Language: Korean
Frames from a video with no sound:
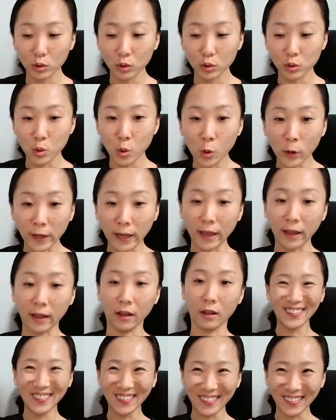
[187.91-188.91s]
좋게
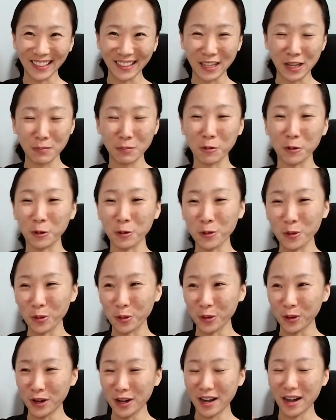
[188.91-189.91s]
돈도 다 내버리고